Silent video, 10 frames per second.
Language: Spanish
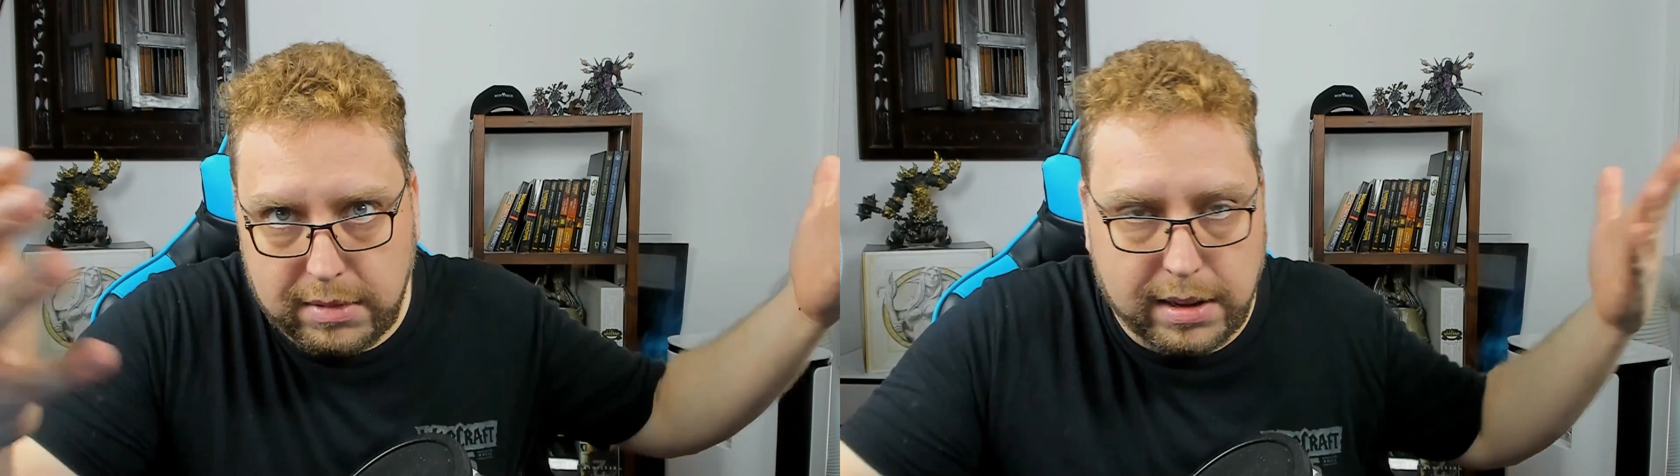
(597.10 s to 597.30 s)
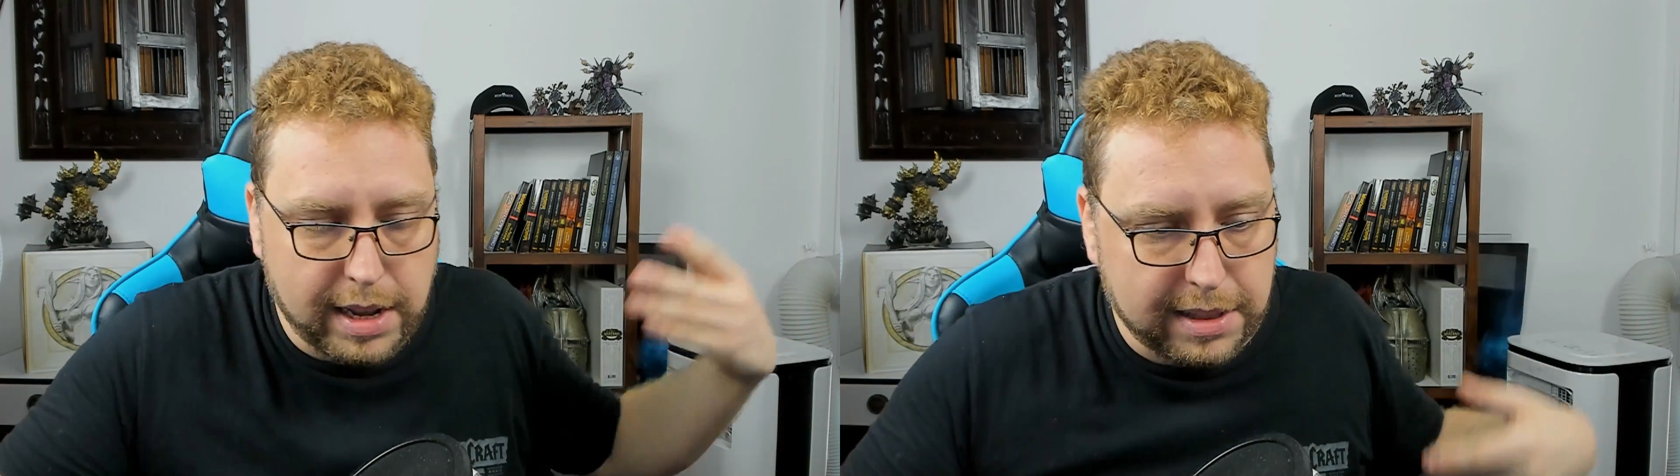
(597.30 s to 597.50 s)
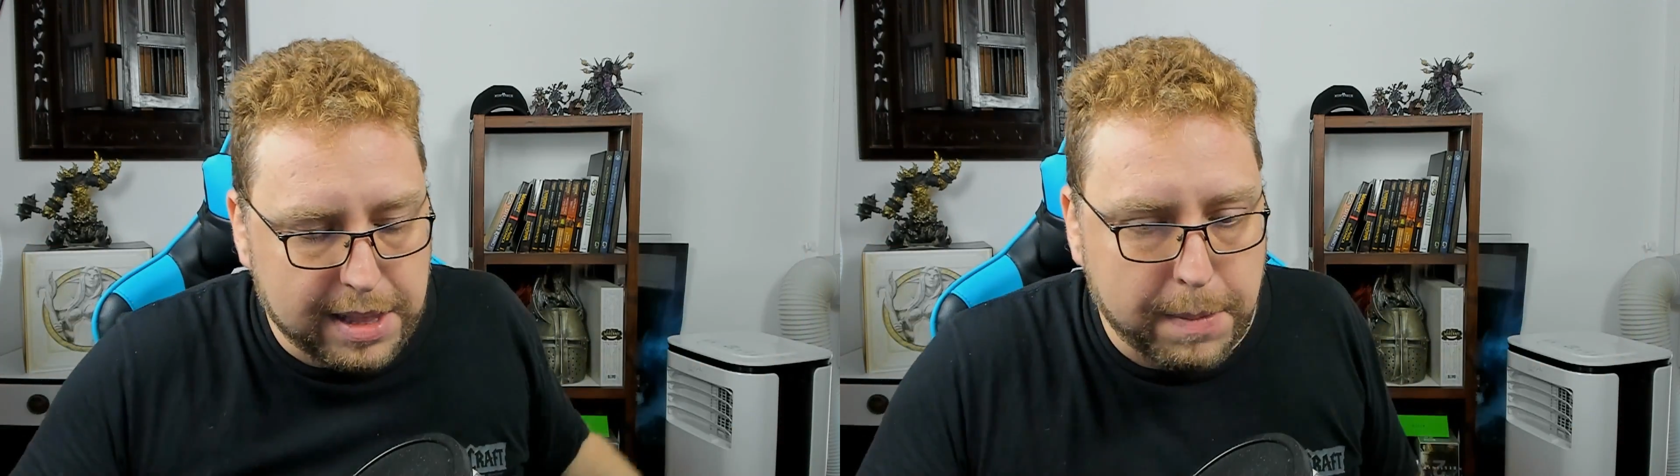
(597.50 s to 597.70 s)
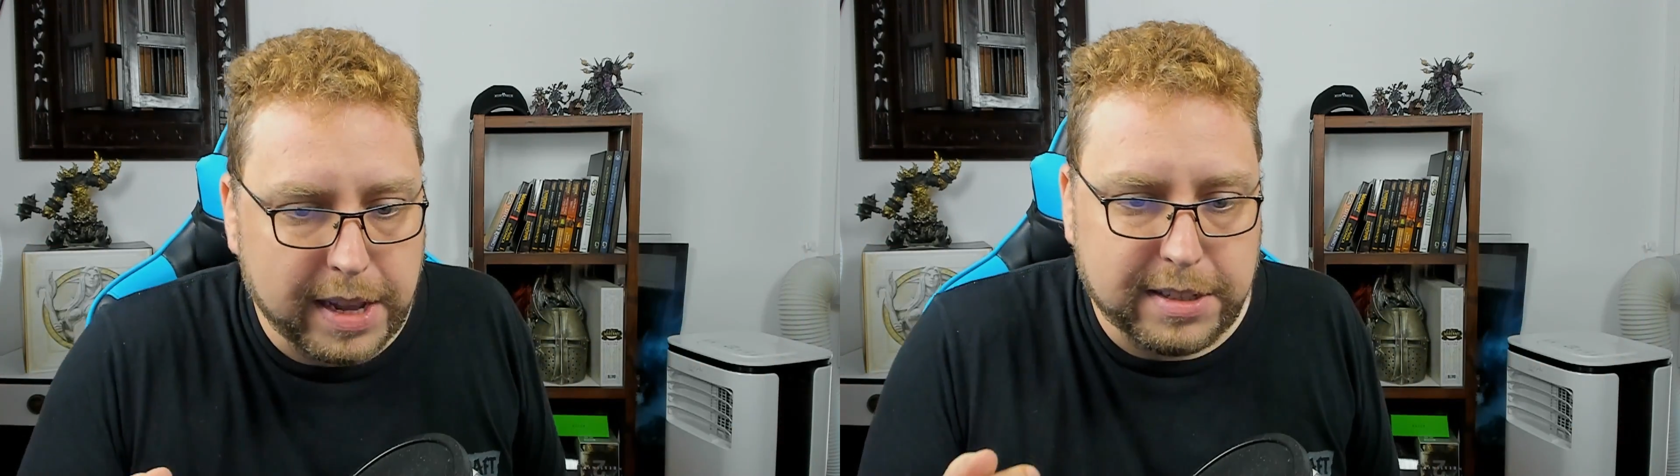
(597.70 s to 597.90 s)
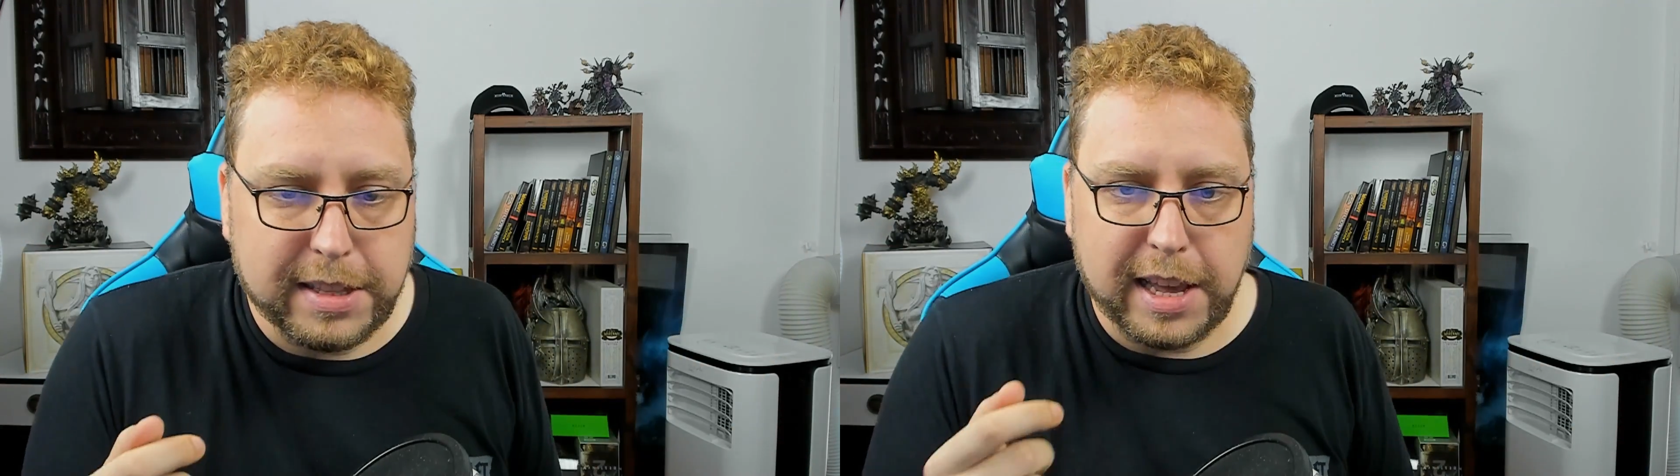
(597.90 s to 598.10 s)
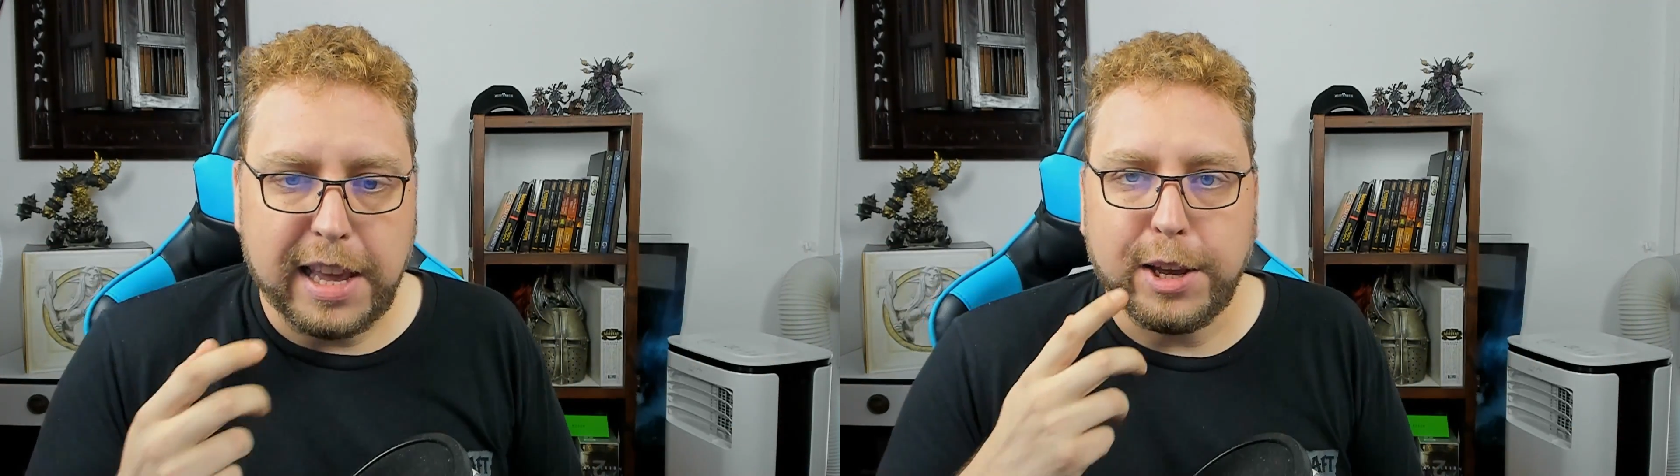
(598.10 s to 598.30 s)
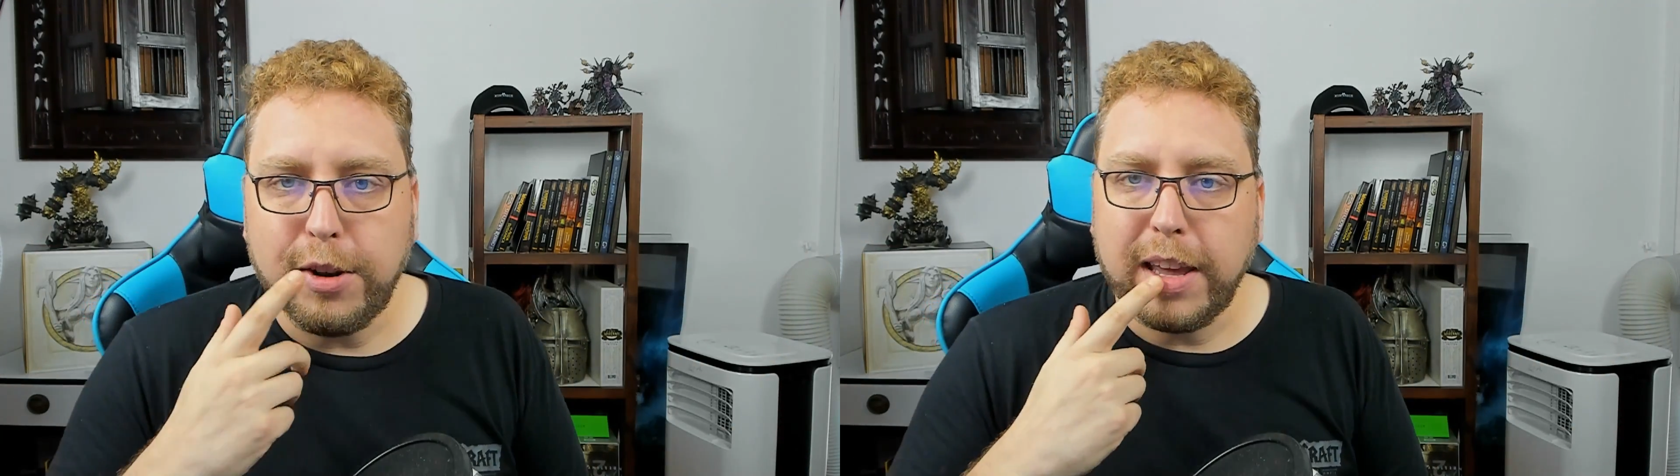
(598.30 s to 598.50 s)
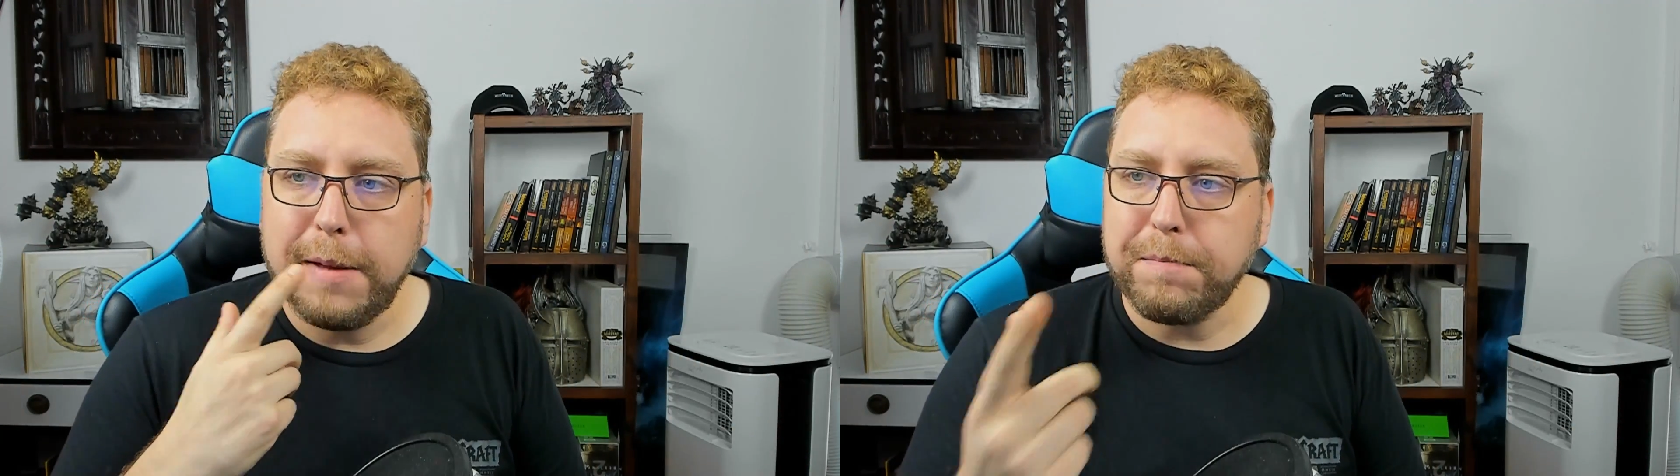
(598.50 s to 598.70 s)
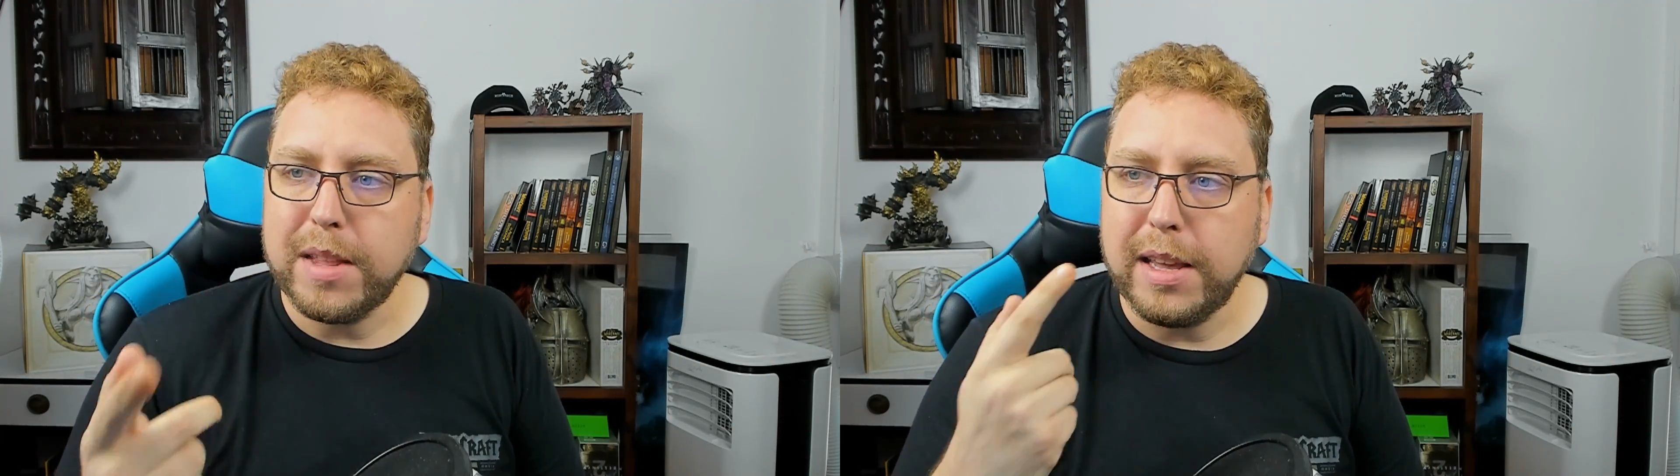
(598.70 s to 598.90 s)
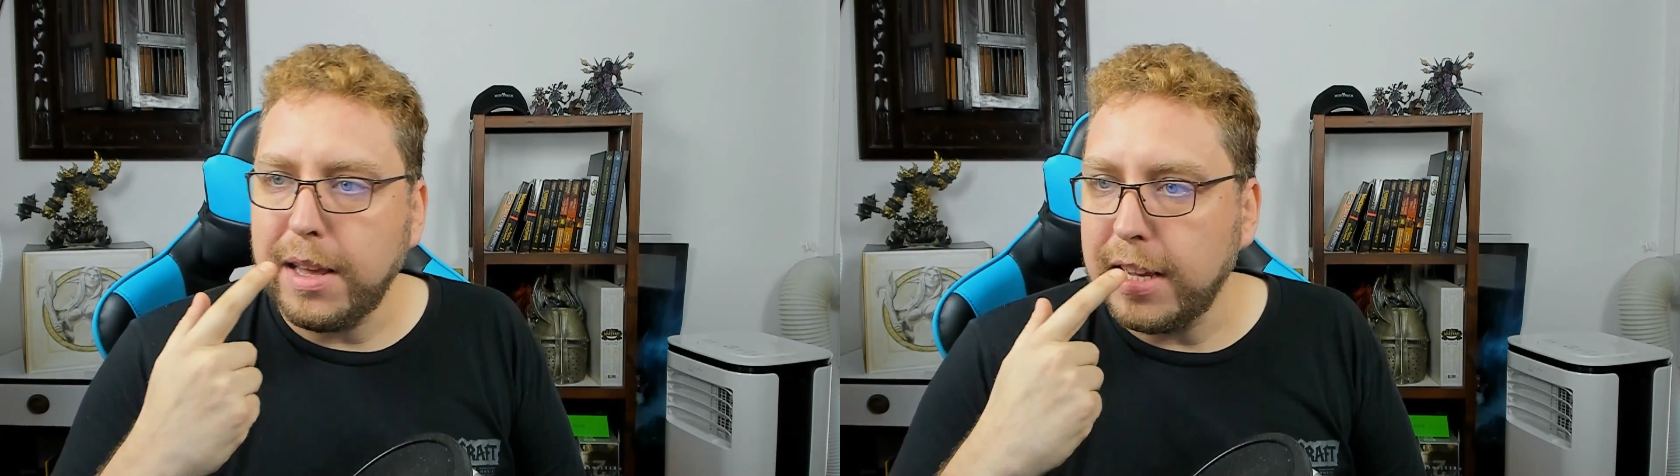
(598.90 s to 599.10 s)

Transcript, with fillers: el tema este. Y creo que eh,